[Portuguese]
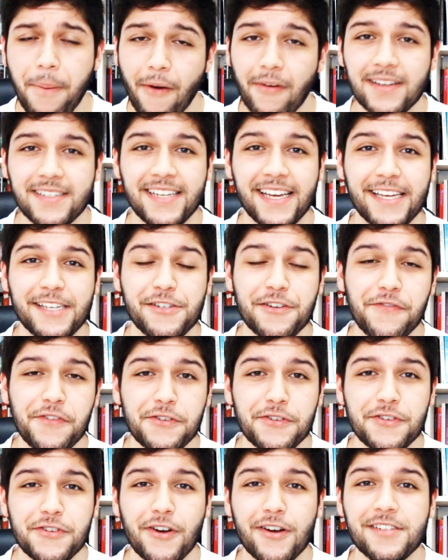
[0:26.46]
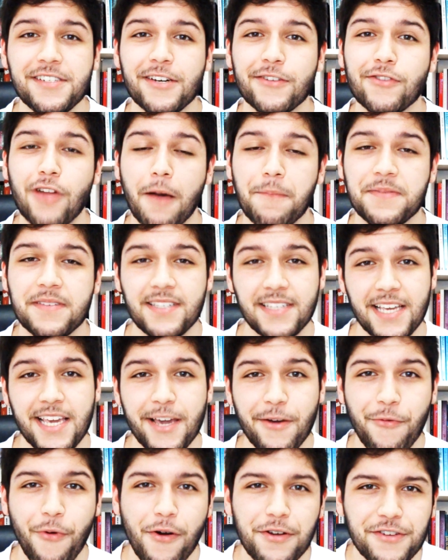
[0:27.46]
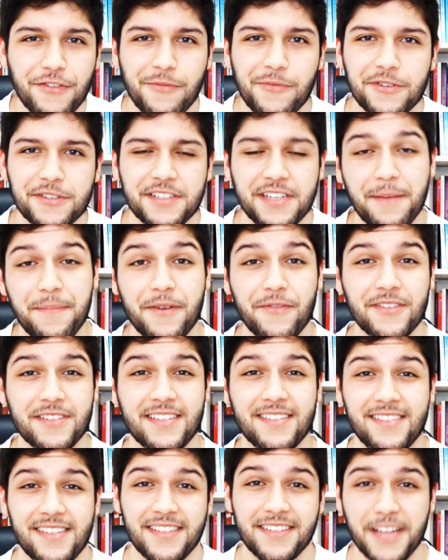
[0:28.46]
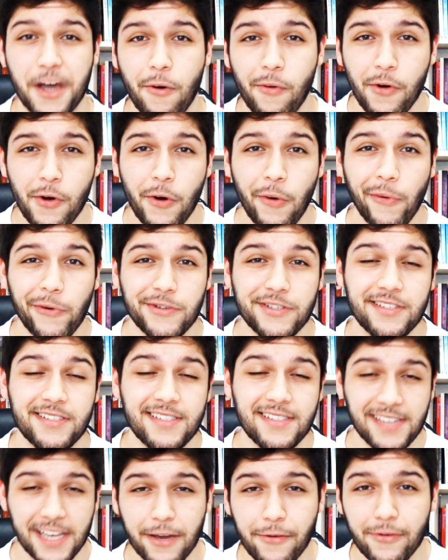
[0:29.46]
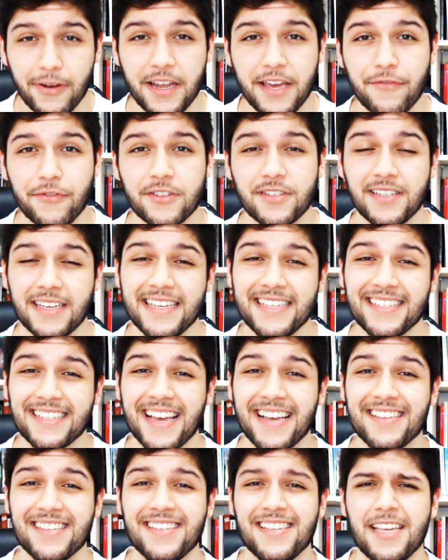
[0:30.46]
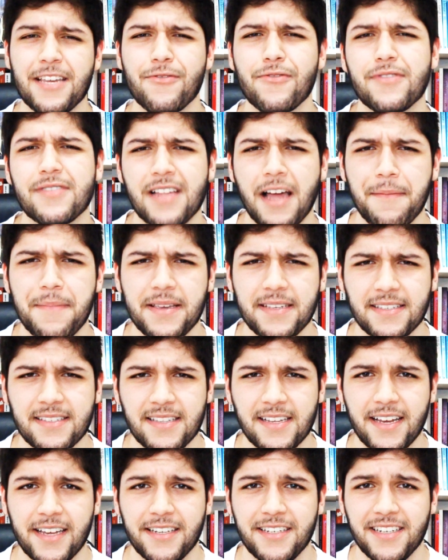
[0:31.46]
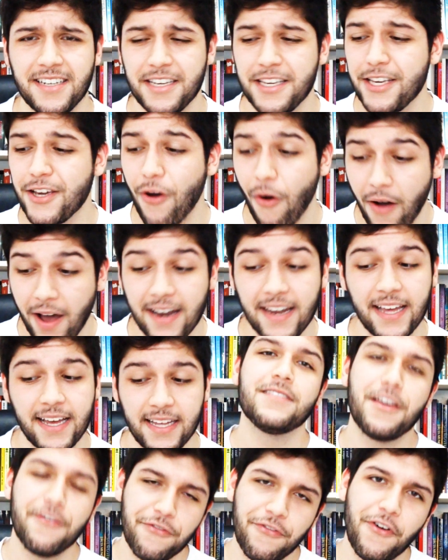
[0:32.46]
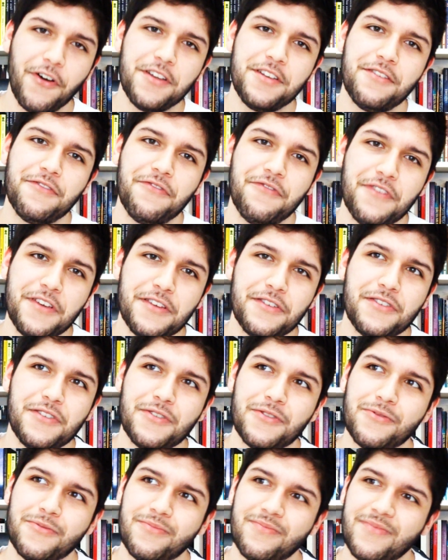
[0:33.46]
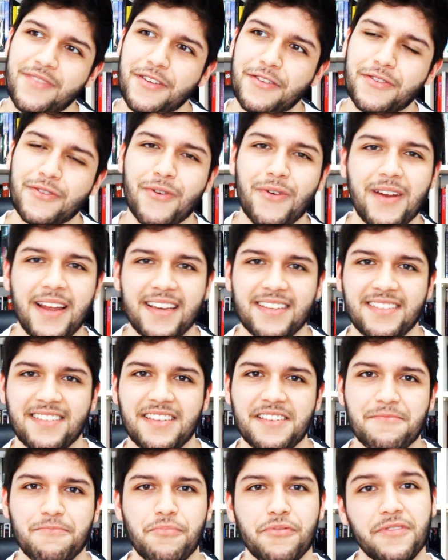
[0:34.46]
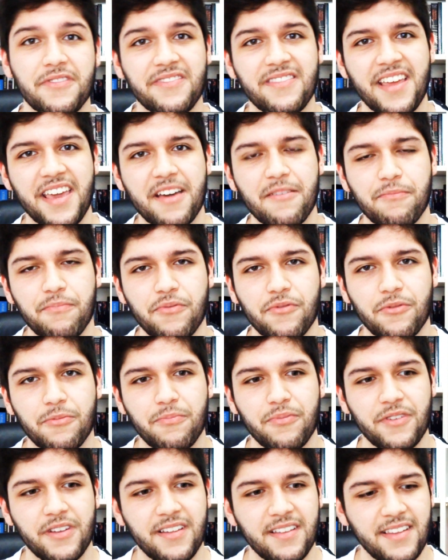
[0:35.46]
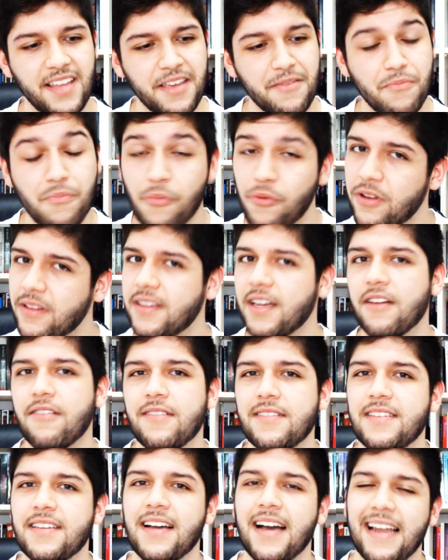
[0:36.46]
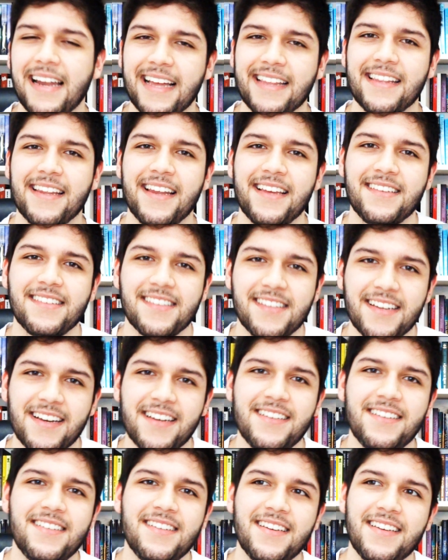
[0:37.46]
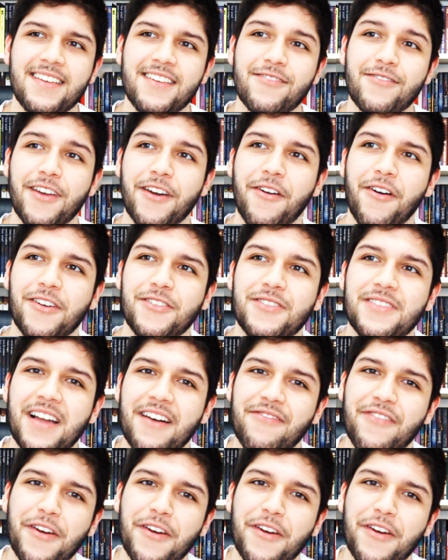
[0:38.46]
Bom, gente, o vídeo de hoje é um top 5, onde eu vou mostrar para vocês então os 5 livros esquecidos na minha estante. E olha, que foi difícil escolher assim por tempo, porque tem muita coisa encalhada na estante e o negócio da